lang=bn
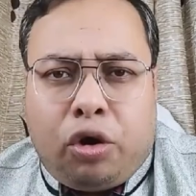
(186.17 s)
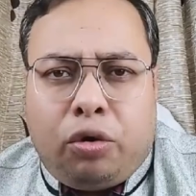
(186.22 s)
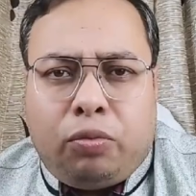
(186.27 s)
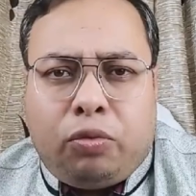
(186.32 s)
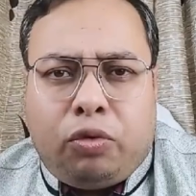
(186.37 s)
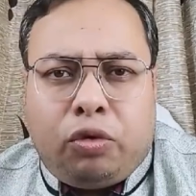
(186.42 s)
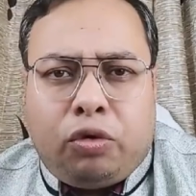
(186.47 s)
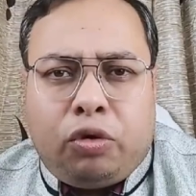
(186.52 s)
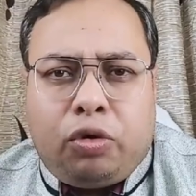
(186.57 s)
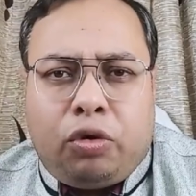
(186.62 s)

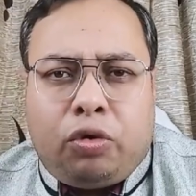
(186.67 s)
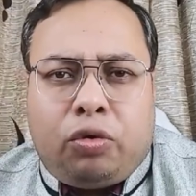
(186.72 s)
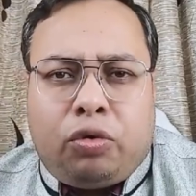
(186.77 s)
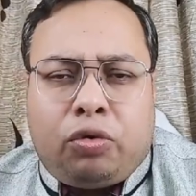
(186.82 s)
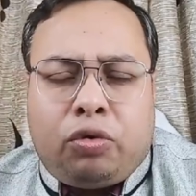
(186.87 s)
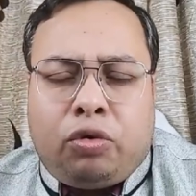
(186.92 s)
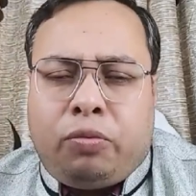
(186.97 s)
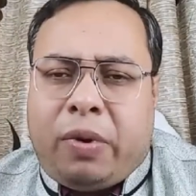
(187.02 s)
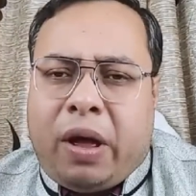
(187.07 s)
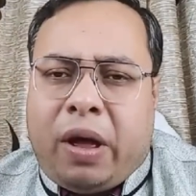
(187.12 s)
অন্যরকম কোনো
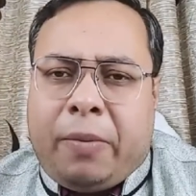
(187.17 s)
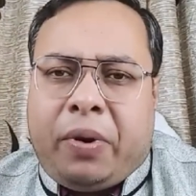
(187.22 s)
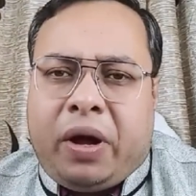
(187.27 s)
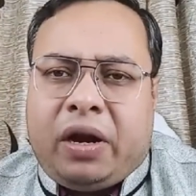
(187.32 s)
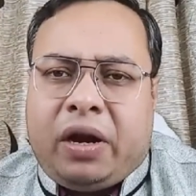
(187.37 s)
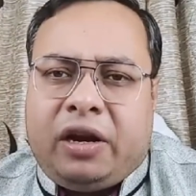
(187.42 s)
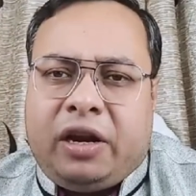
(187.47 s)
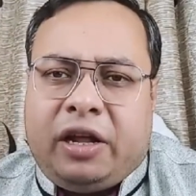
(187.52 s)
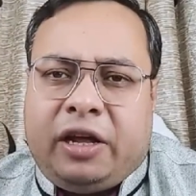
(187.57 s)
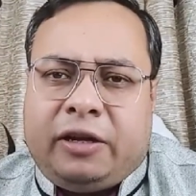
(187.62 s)
কোনো
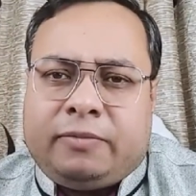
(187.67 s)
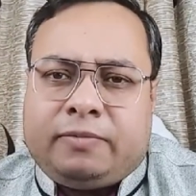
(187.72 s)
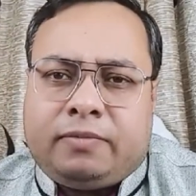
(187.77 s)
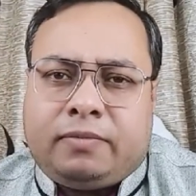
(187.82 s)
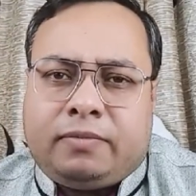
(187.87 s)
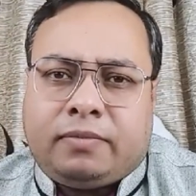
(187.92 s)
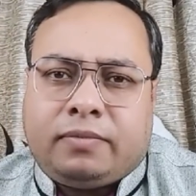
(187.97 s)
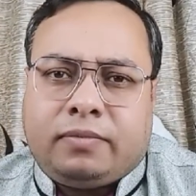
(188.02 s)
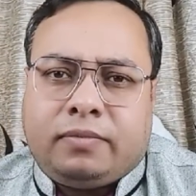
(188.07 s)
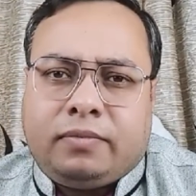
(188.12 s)
ব্যাপার নেই
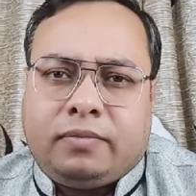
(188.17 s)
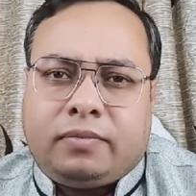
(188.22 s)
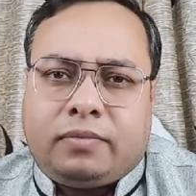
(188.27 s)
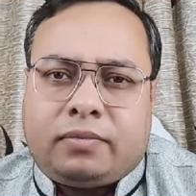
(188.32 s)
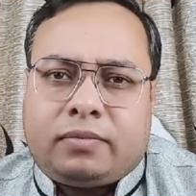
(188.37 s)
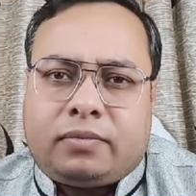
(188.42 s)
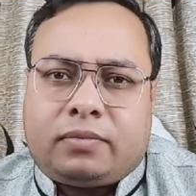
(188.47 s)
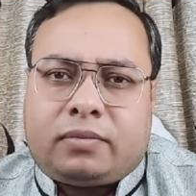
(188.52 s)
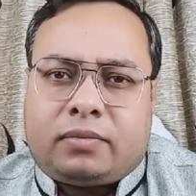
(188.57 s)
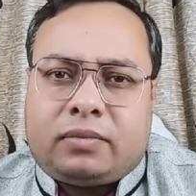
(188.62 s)

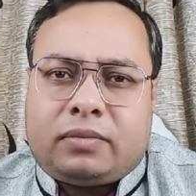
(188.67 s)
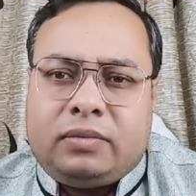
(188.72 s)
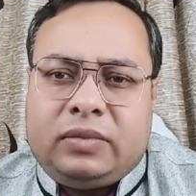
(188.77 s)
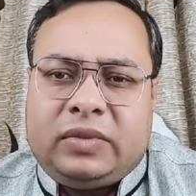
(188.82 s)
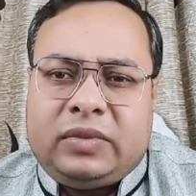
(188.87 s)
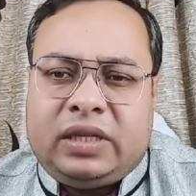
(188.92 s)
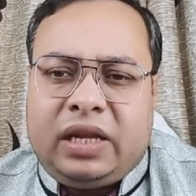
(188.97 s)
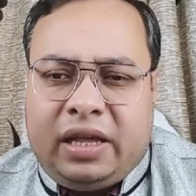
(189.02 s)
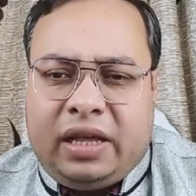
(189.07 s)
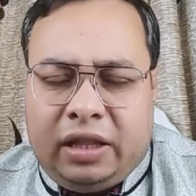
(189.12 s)

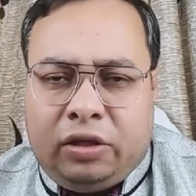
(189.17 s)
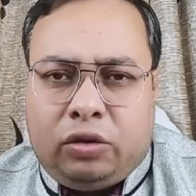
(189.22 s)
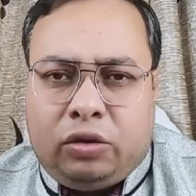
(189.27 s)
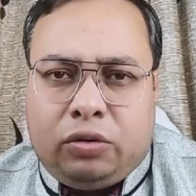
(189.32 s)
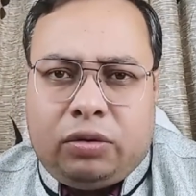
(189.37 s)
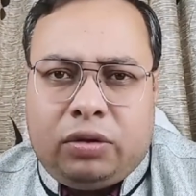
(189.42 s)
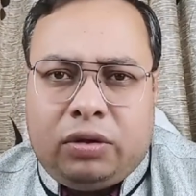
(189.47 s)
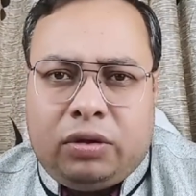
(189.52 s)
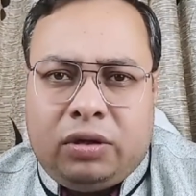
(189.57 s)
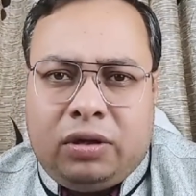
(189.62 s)

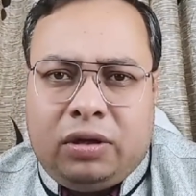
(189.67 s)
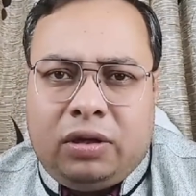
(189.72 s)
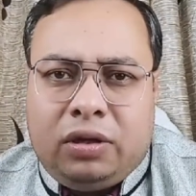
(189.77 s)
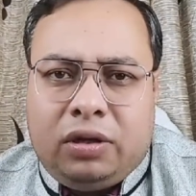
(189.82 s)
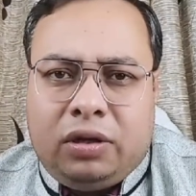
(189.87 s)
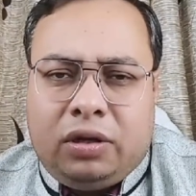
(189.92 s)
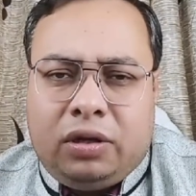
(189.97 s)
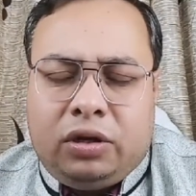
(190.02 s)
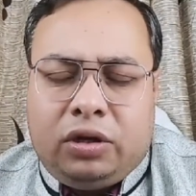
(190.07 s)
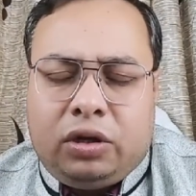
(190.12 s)
কিন্তু
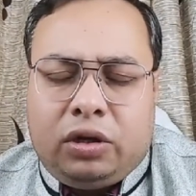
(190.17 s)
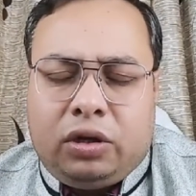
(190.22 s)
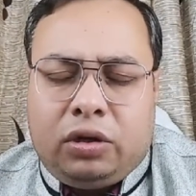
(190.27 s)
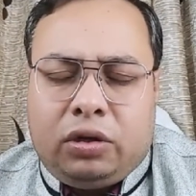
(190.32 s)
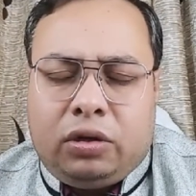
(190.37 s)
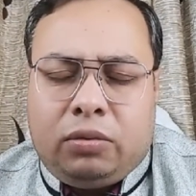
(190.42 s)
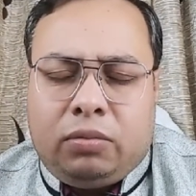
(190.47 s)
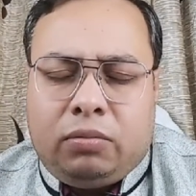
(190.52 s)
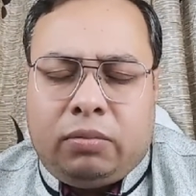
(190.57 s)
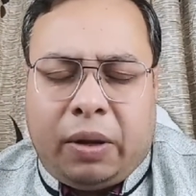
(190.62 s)

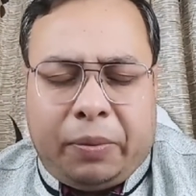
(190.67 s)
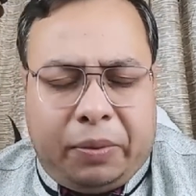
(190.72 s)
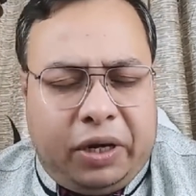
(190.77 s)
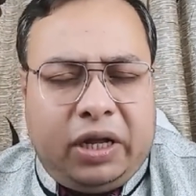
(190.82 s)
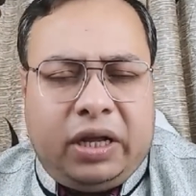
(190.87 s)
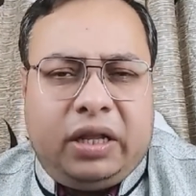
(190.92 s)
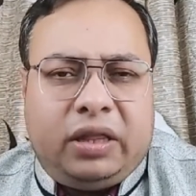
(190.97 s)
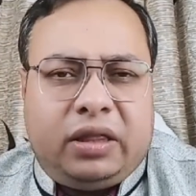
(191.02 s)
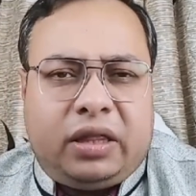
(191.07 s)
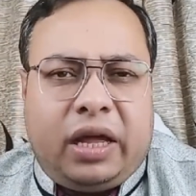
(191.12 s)

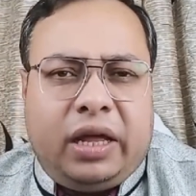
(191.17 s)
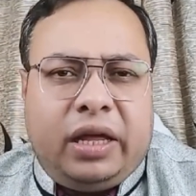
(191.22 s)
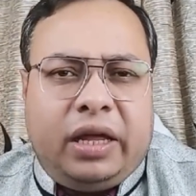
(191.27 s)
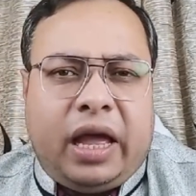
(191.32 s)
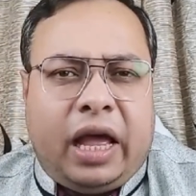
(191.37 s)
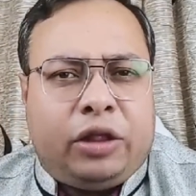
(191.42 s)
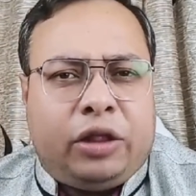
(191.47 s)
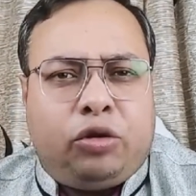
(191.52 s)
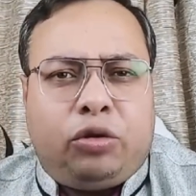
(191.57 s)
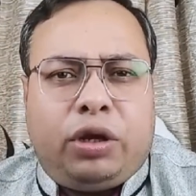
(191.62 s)
ব্যাপারটা কি তাই
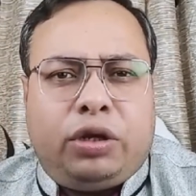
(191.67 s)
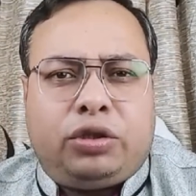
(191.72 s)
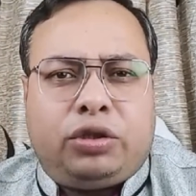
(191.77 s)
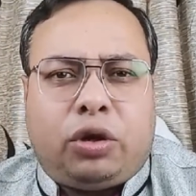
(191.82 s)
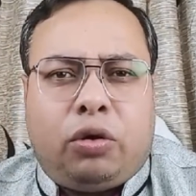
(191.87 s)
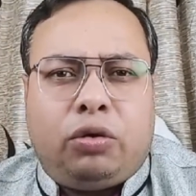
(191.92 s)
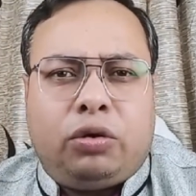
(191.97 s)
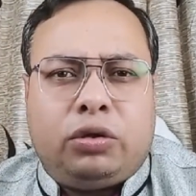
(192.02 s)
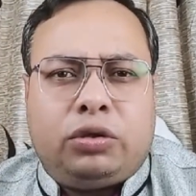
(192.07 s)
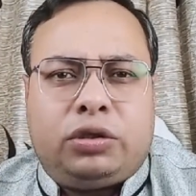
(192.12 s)
এতটাই
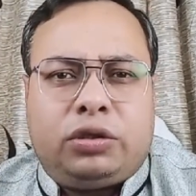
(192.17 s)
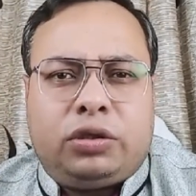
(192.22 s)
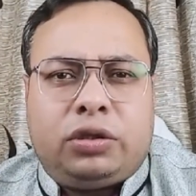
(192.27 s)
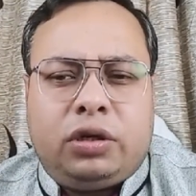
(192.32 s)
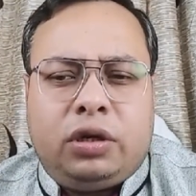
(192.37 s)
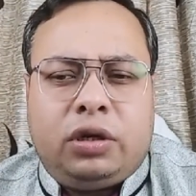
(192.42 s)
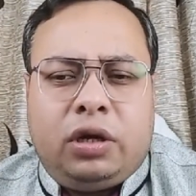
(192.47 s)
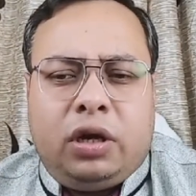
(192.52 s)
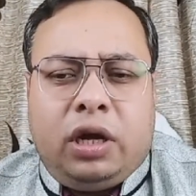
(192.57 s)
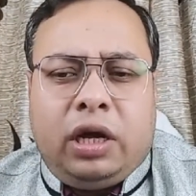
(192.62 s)
সহজ
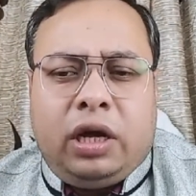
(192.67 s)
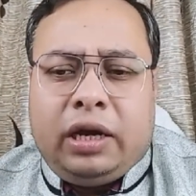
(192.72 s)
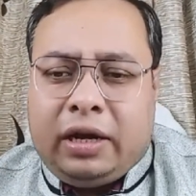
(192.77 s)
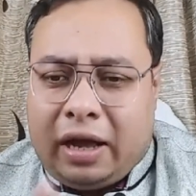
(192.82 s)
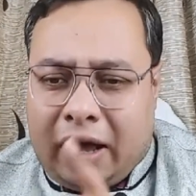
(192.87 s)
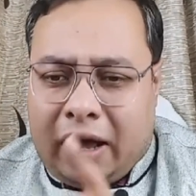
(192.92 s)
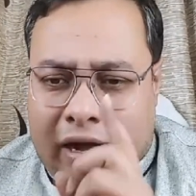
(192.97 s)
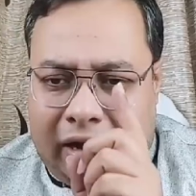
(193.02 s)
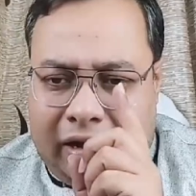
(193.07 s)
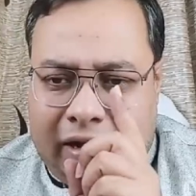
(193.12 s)

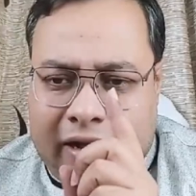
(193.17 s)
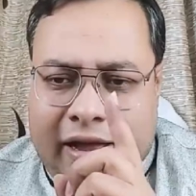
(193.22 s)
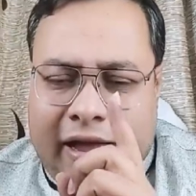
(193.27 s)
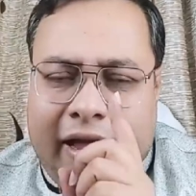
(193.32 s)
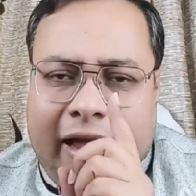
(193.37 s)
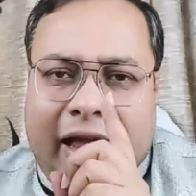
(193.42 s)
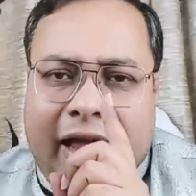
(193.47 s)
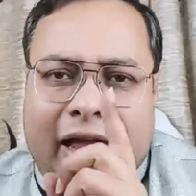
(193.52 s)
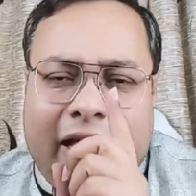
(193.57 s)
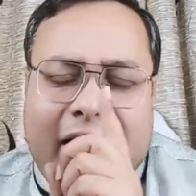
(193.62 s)
না
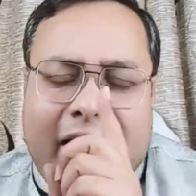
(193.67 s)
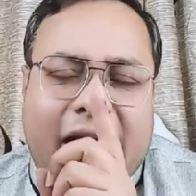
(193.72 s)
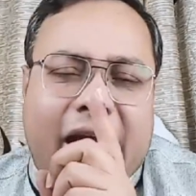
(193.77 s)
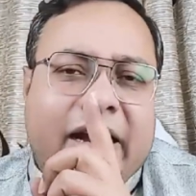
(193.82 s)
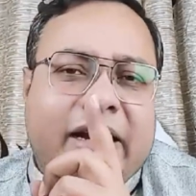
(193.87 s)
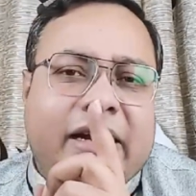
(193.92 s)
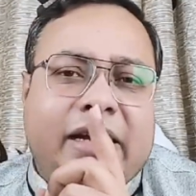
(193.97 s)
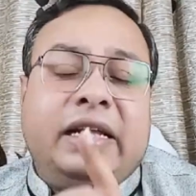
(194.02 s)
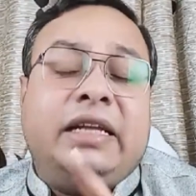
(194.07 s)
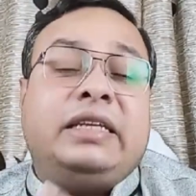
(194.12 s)
এই
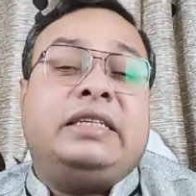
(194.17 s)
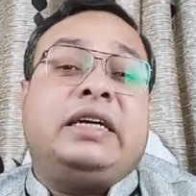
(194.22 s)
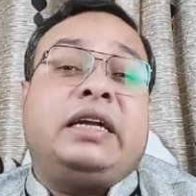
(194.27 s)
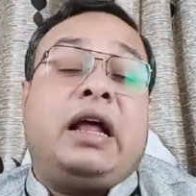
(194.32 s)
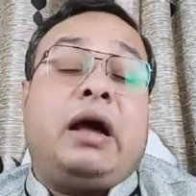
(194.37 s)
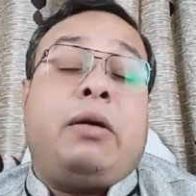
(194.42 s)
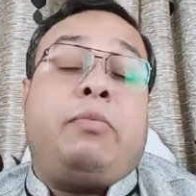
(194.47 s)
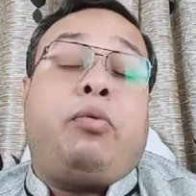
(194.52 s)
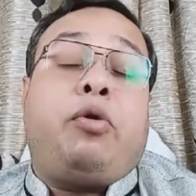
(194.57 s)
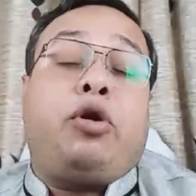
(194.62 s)
একটি
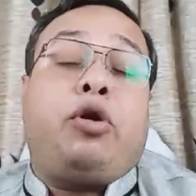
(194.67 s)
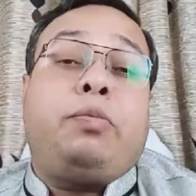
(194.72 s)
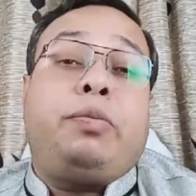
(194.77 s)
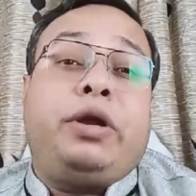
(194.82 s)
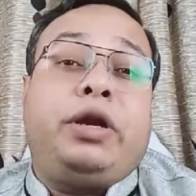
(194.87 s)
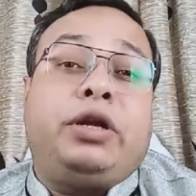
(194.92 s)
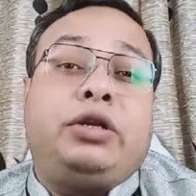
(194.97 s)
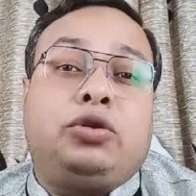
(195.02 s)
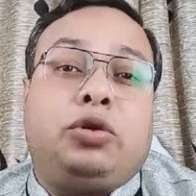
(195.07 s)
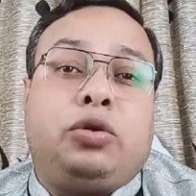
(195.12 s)
জেরা
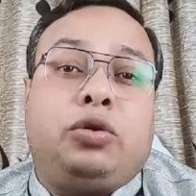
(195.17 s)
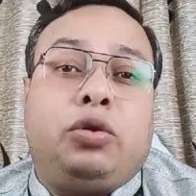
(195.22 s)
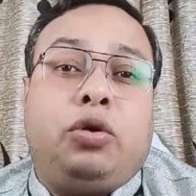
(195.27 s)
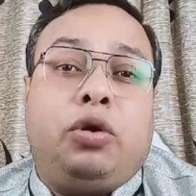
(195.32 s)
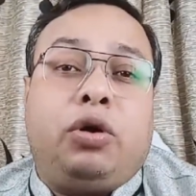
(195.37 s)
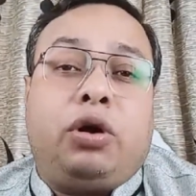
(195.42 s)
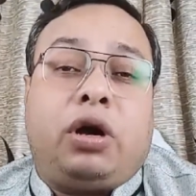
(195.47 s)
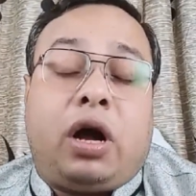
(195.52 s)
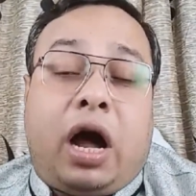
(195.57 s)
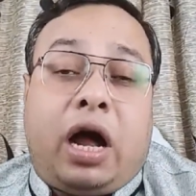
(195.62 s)
পর্বের
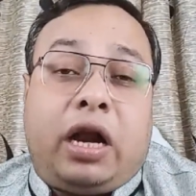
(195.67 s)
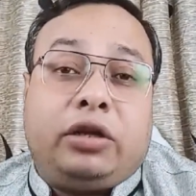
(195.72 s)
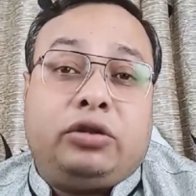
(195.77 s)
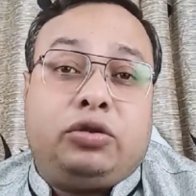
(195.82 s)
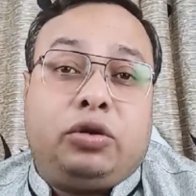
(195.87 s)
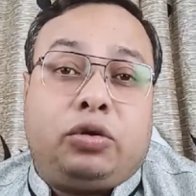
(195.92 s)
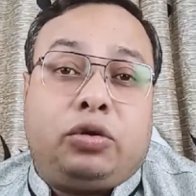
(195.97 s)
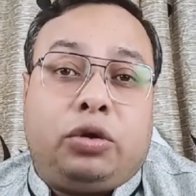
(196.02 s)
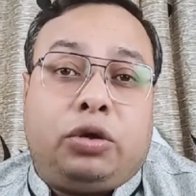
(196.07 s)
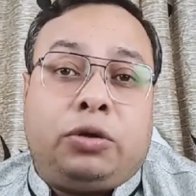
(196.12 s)
জন্য
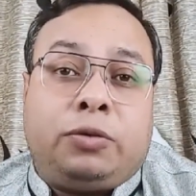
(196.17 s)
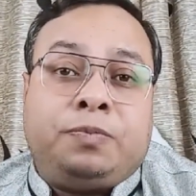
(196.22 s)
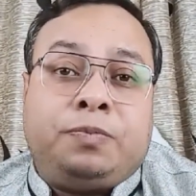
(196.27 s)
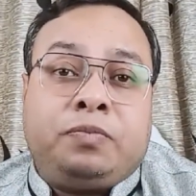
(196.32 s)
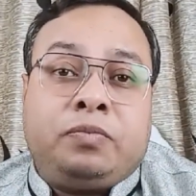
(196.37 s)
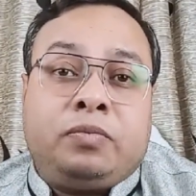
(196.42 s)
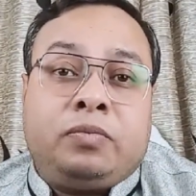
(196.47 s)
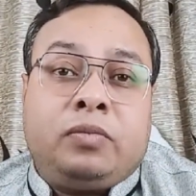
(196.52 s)
কার্যত